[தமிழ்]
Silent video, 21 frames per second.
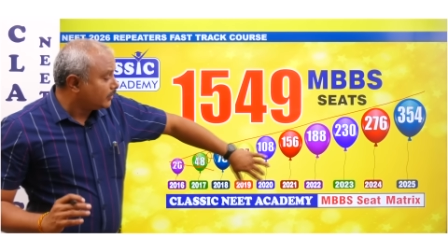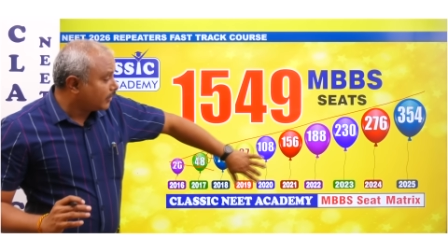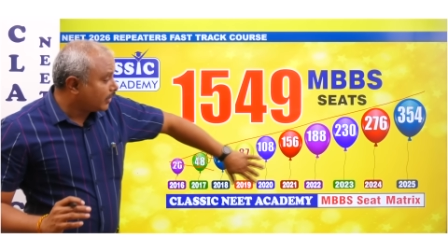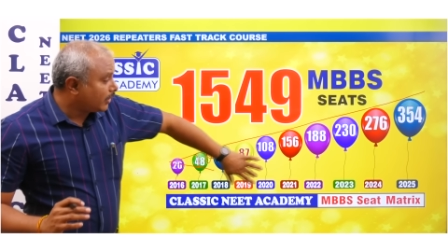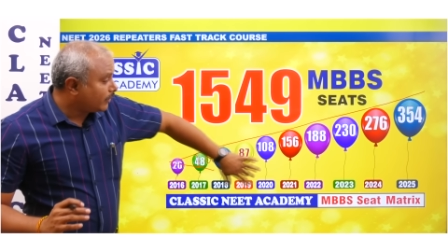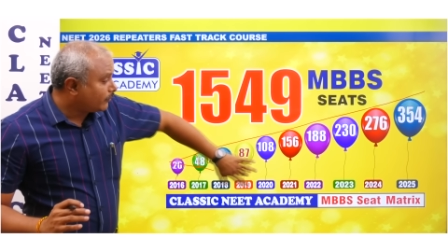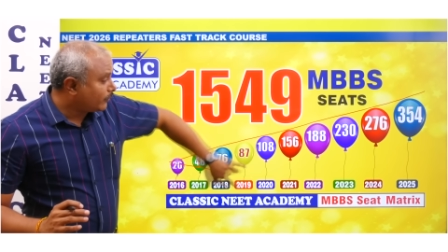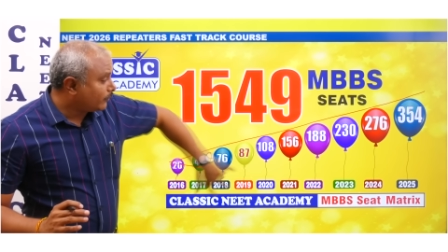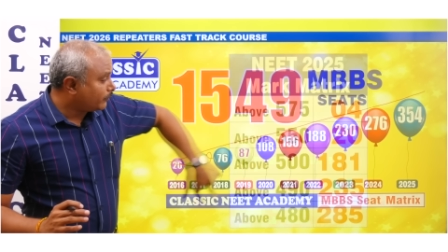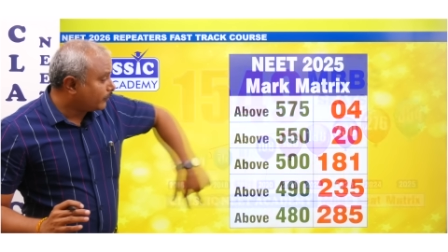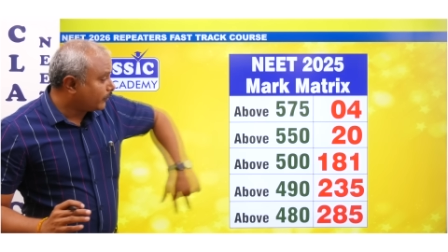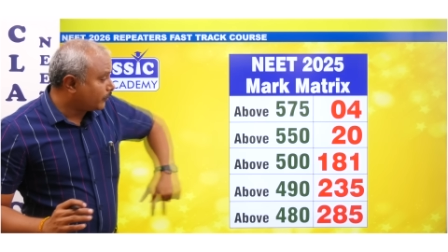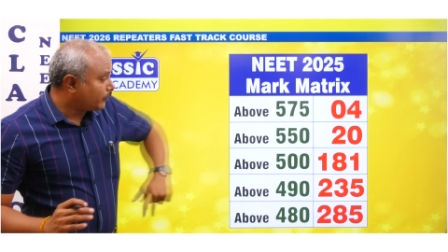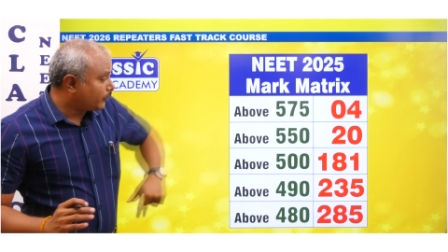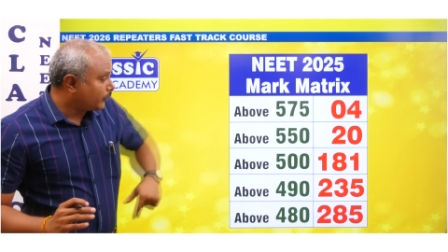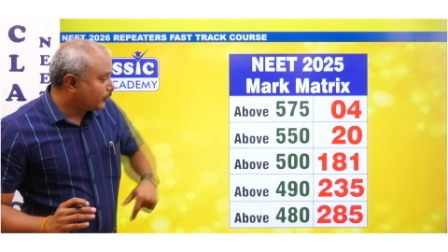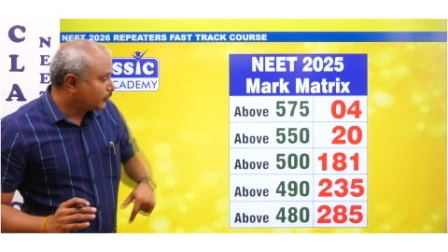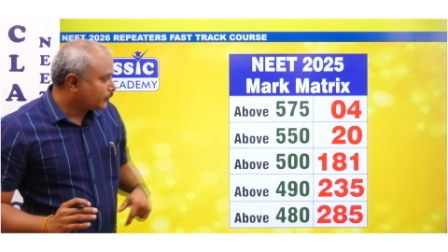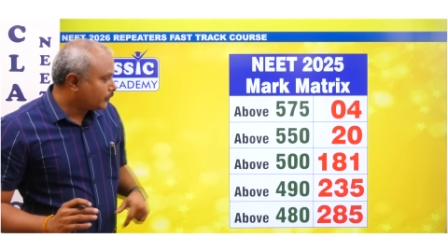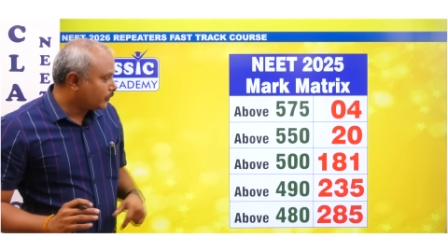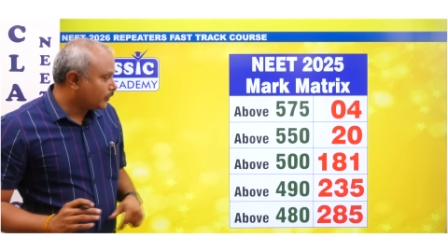த்ரீ ஃபிஃப்டி
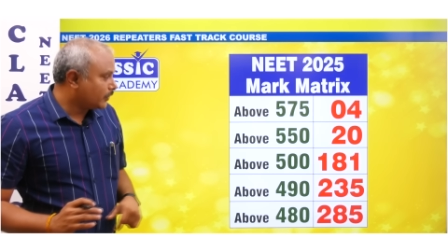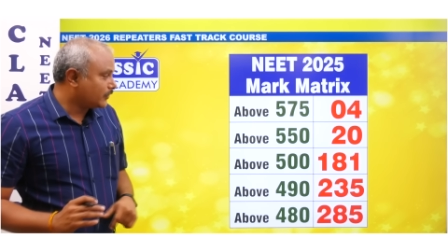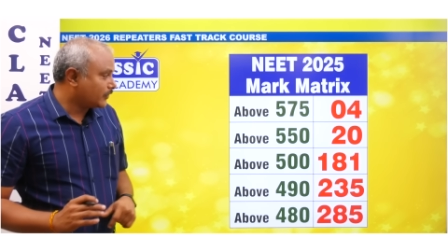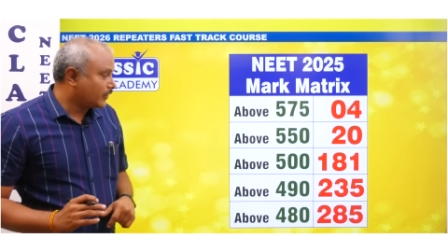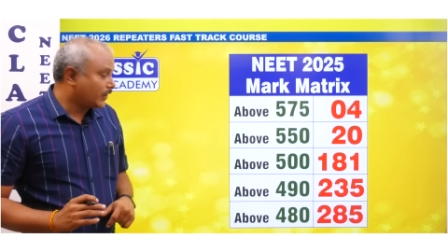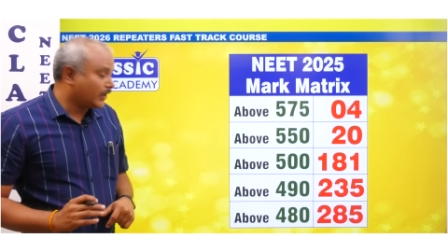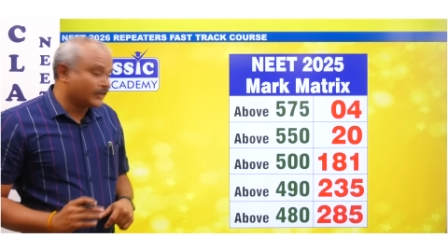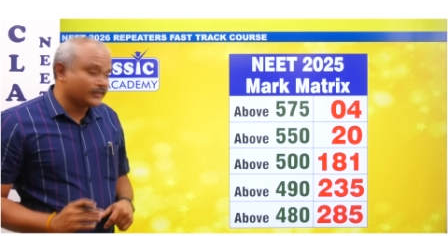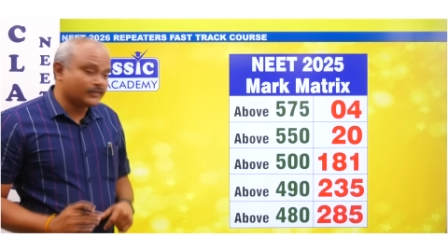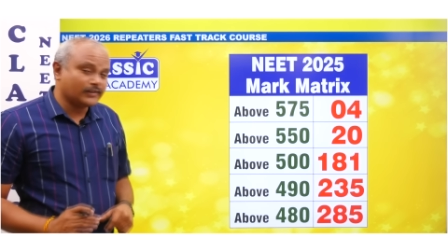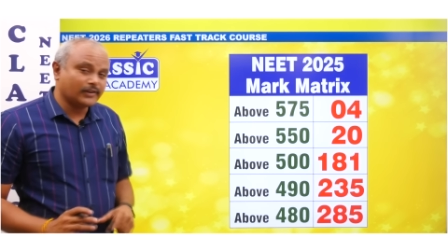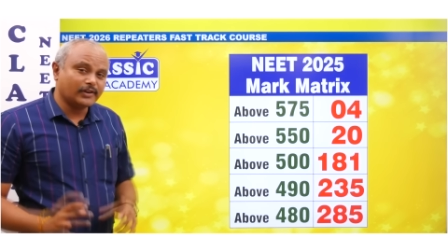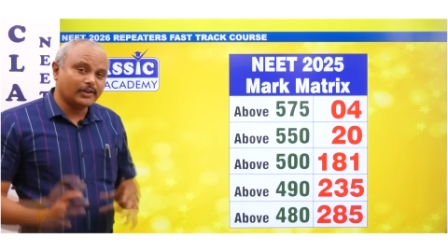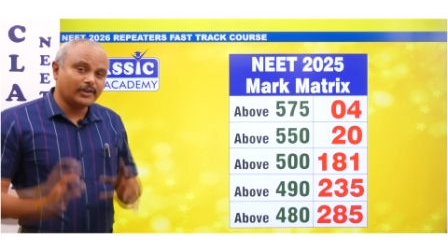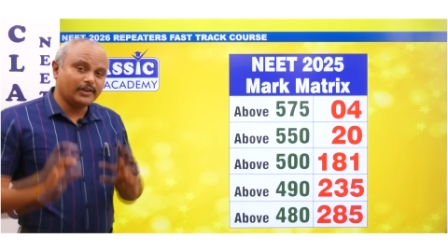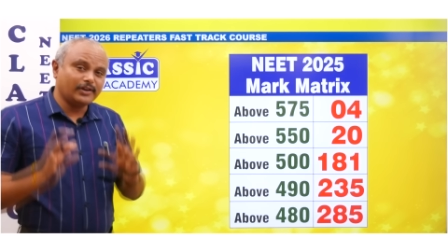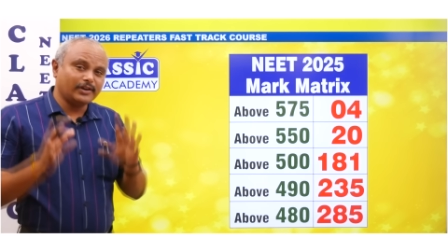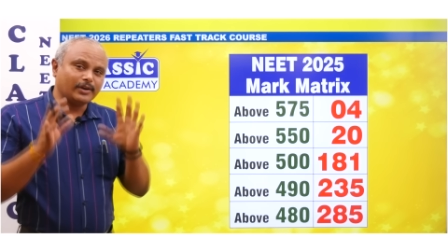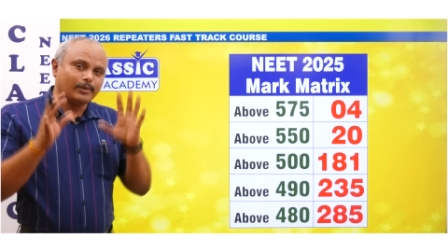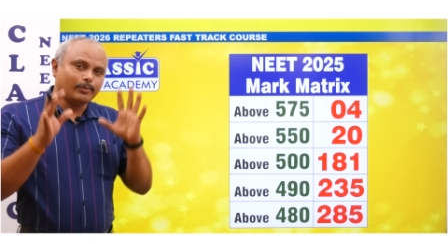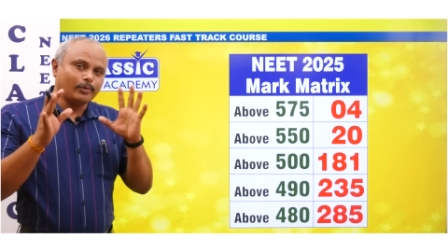ஃபோர் ஸ்டூடெண்ட்ஸ்
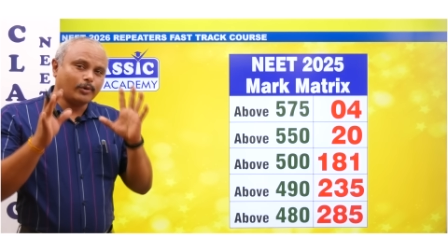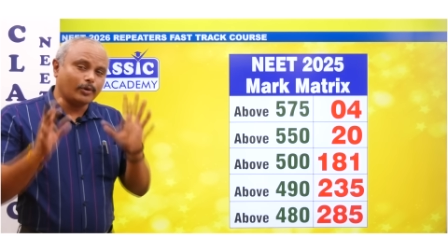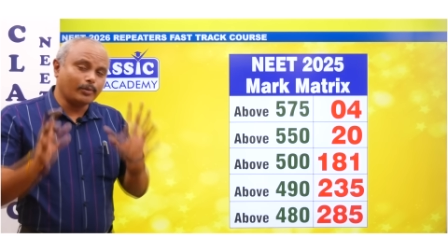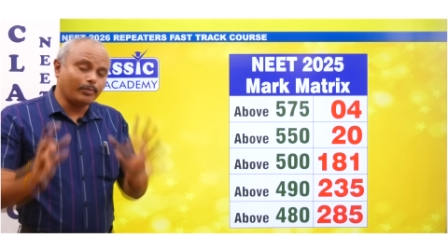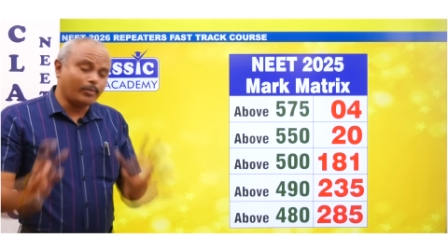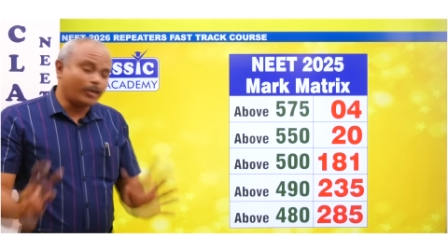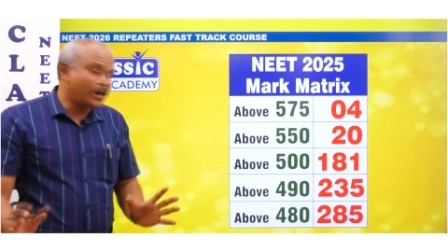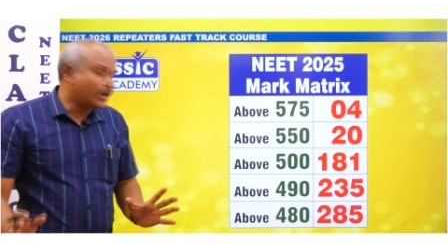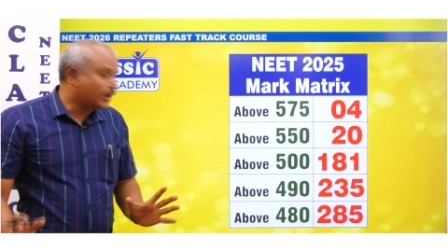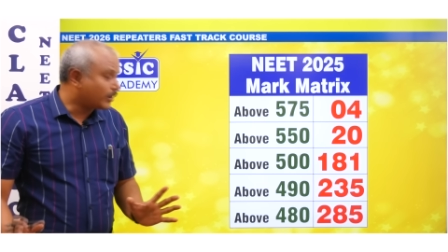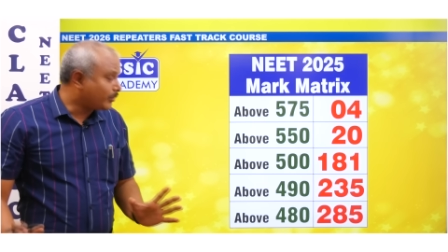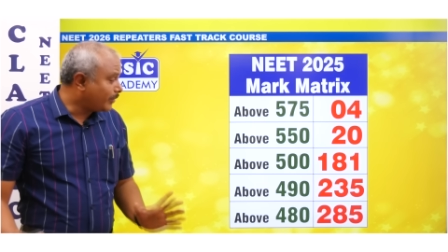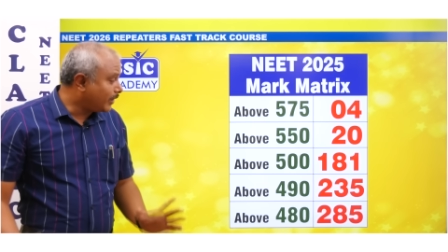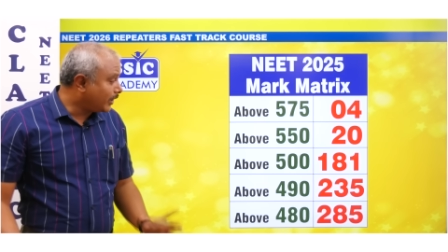கிடச்சிருக்கு நம்மளோட மார்க்